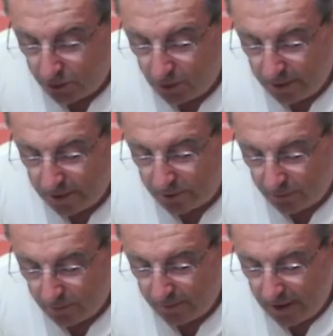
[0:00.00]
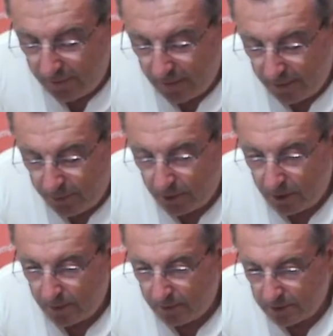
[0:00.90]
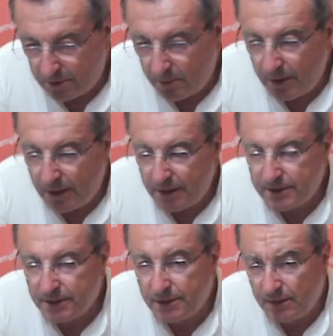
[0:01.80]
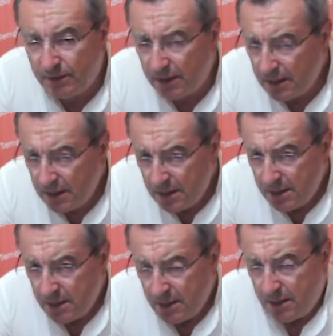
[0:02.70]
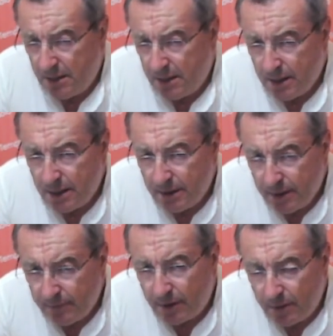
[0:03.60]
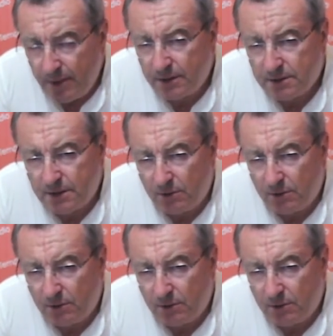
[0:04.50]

mi hanno detto vai, vai pure, perché questa è una bella iniziativa. E eh, veramente stanno